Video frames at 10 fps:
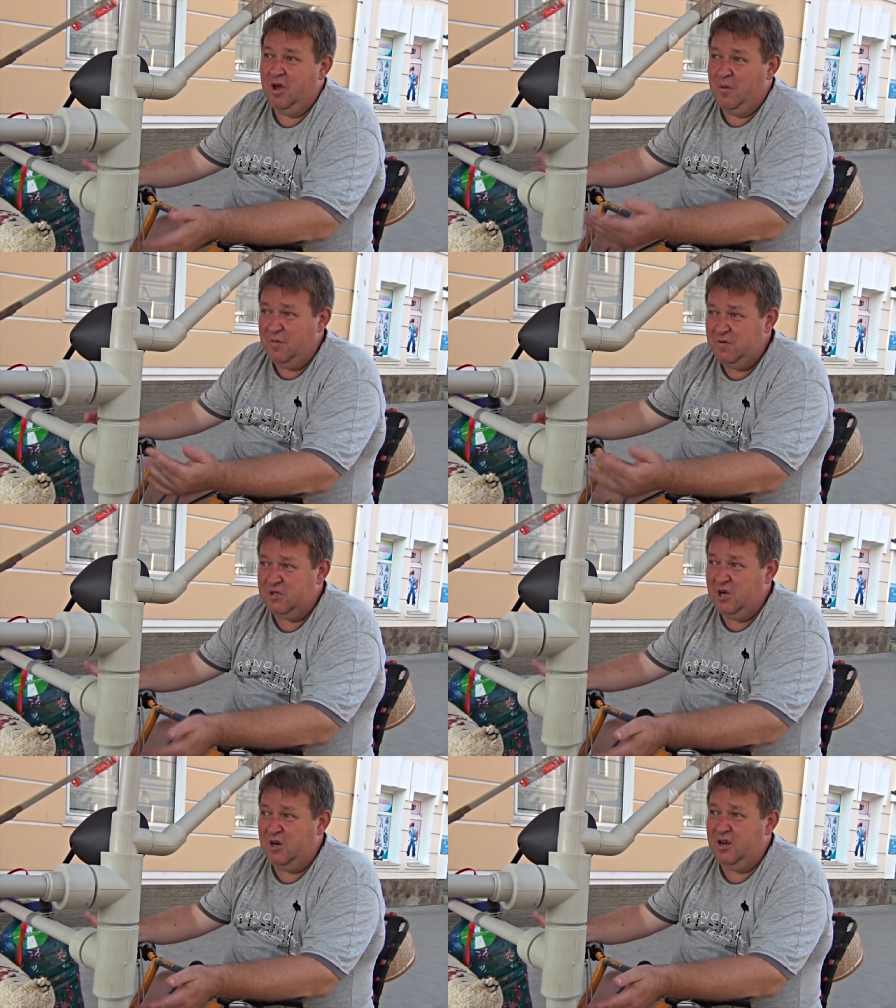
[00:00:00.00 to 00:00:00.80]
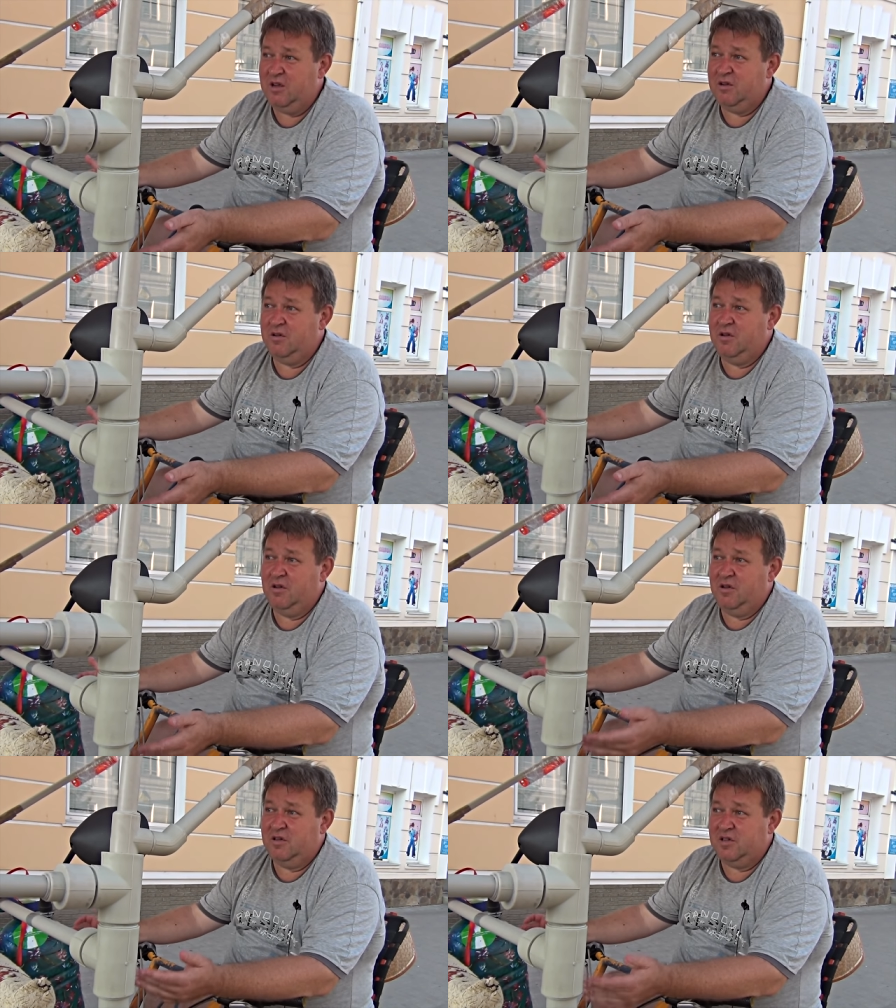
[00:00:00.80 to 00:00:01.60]
Мы взяли
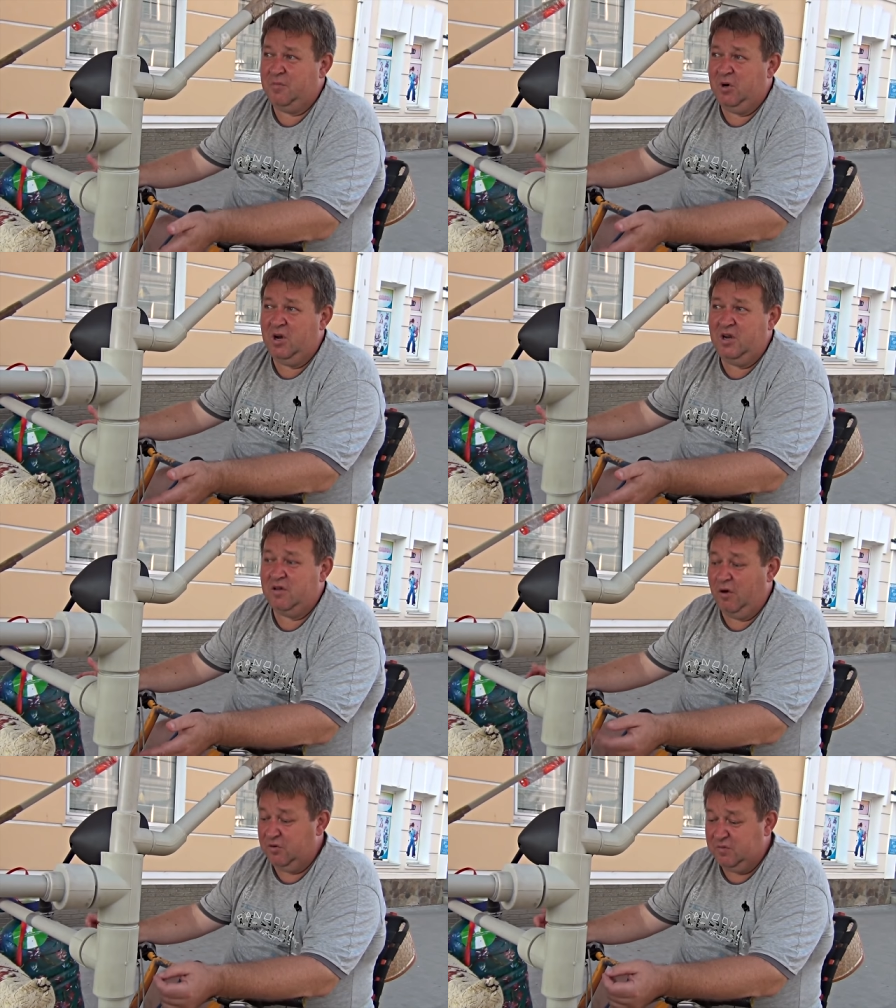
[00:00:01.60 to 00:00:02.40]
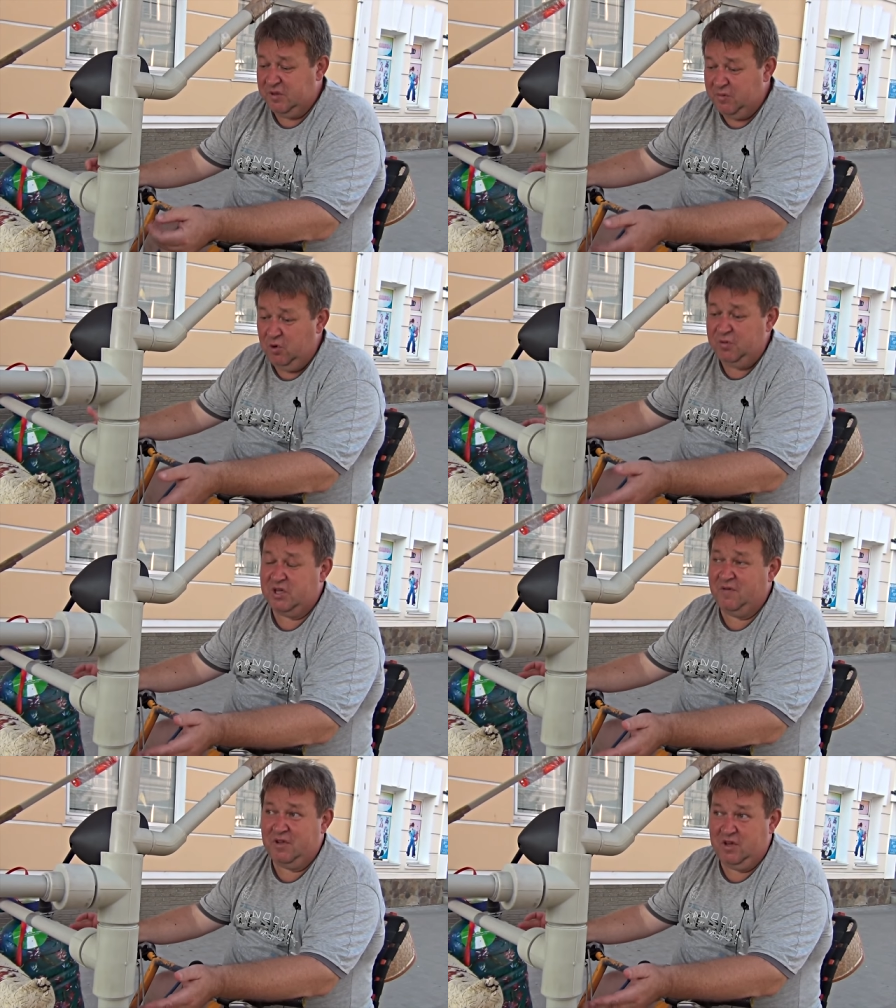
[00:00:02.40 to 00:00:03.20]
собрали, говорю, соберемся,
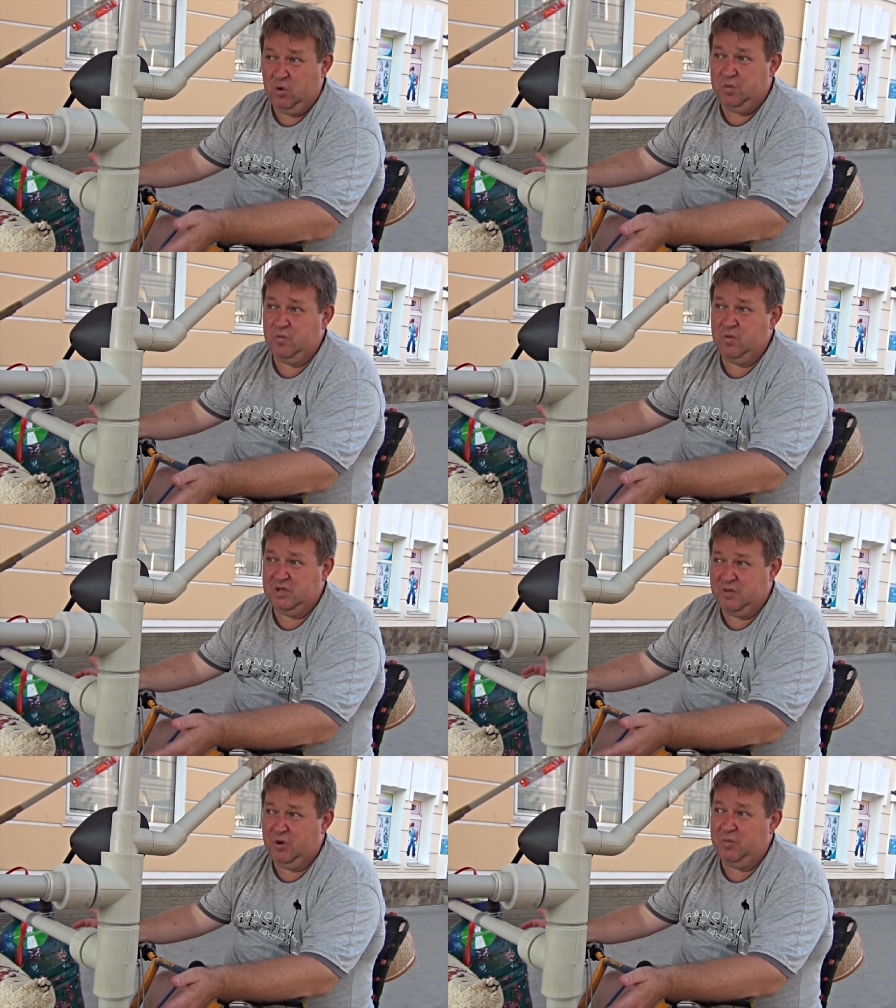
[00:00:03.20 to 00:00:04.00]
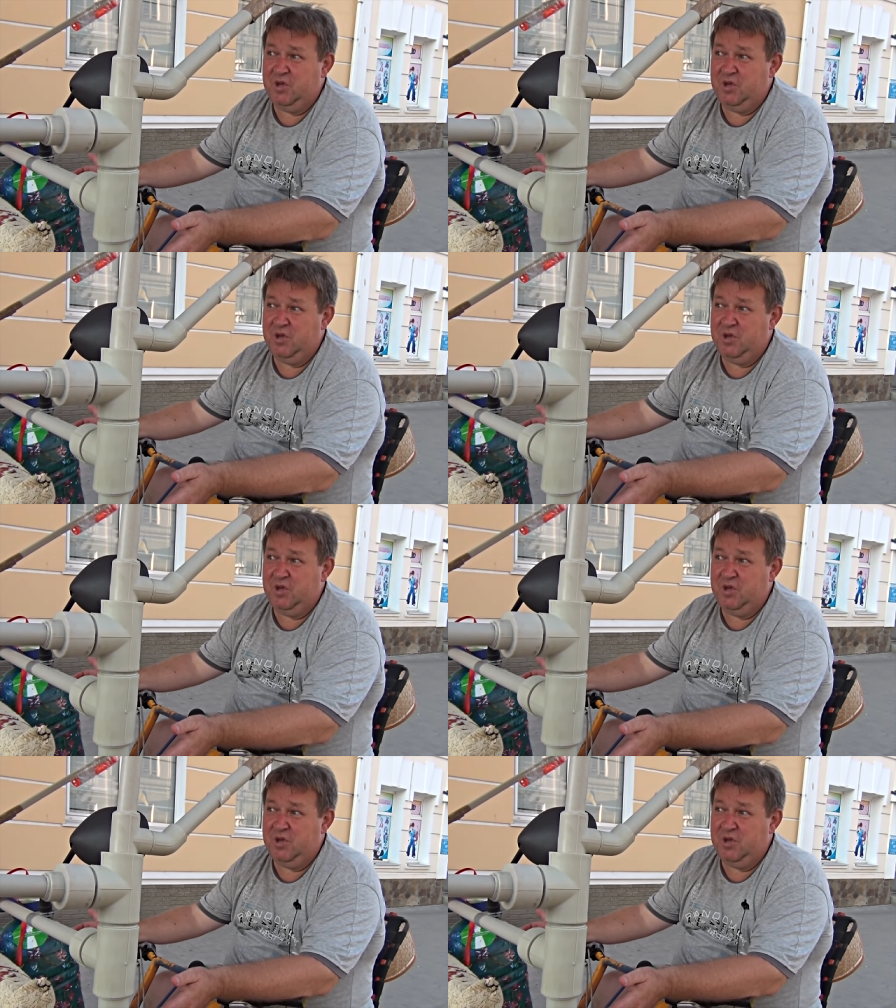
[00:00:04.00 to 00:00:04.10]
давайте купим, соберем